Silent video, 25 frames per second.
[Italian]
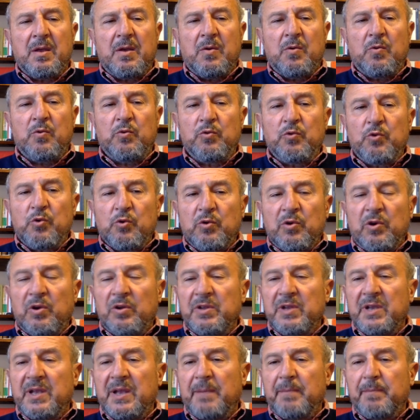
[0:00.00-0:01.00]
Un nucleo
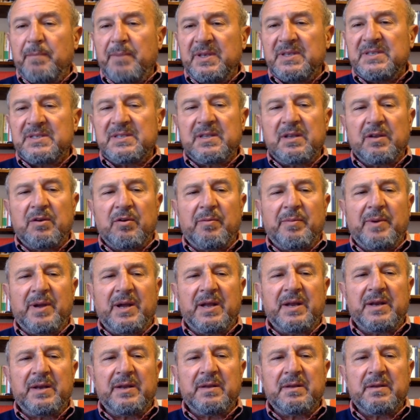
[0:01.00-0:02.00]
di gappisti
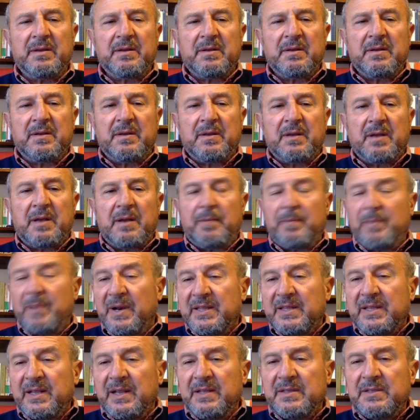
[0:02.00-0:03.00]
romani,
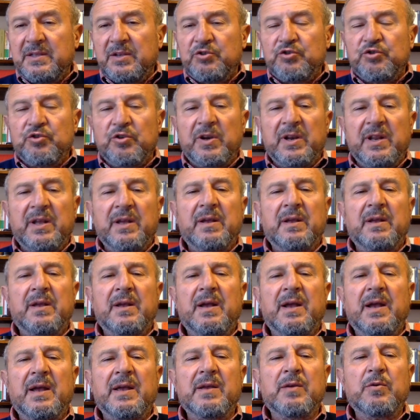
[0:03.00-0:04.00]
appartenente cioè
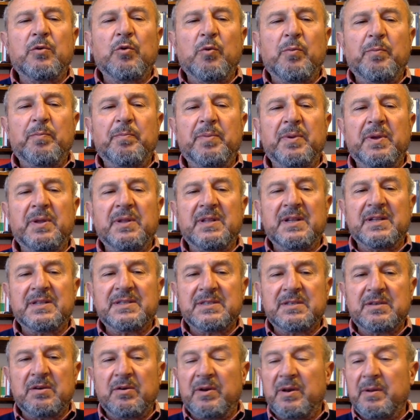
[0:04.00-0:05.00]
ai gruppi
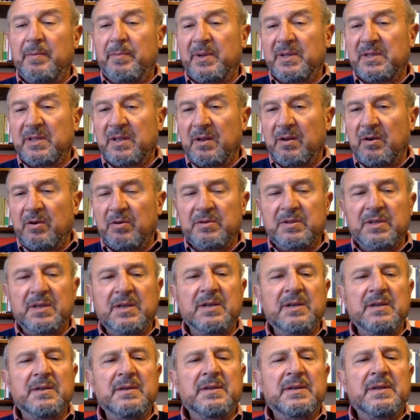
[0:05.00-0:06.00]
d'azione
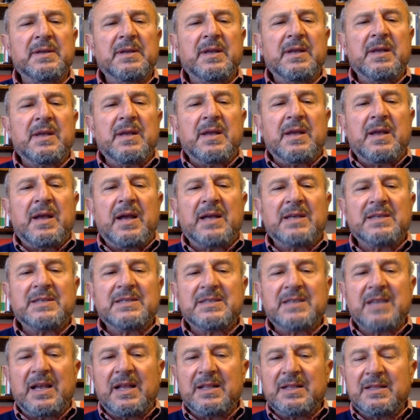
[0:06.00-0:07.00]
patriottica,
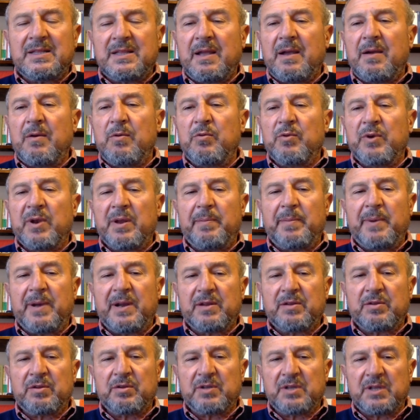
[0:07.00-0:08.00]
assalta un
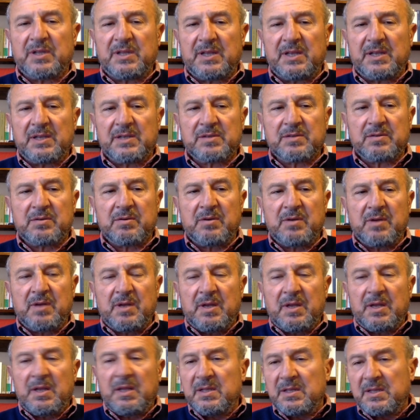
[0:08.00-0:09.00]
reparto tedesco
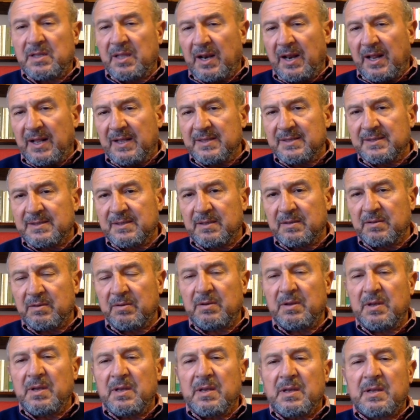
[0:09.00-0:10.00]
in
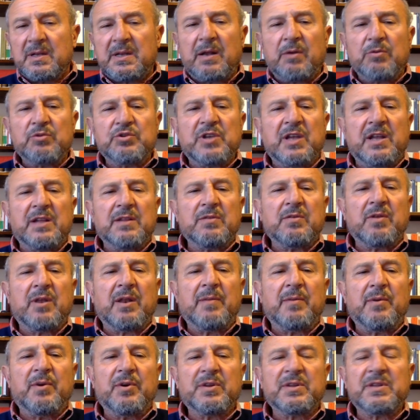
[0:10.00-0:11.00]
transito, causando la
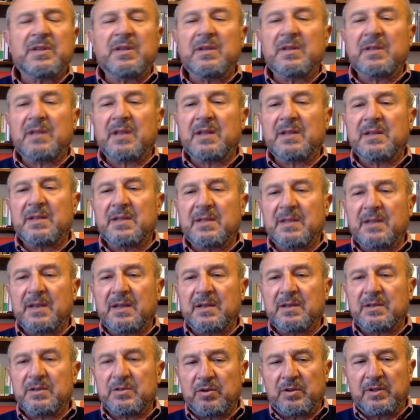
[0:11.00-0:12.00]
morte di 33
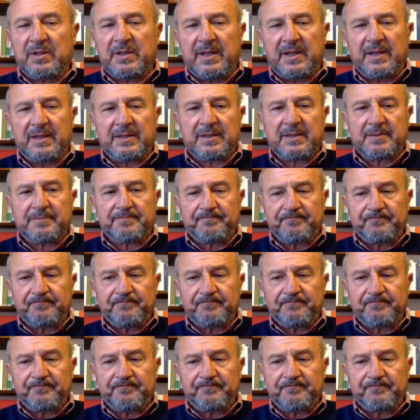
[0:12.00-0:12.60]
soldati.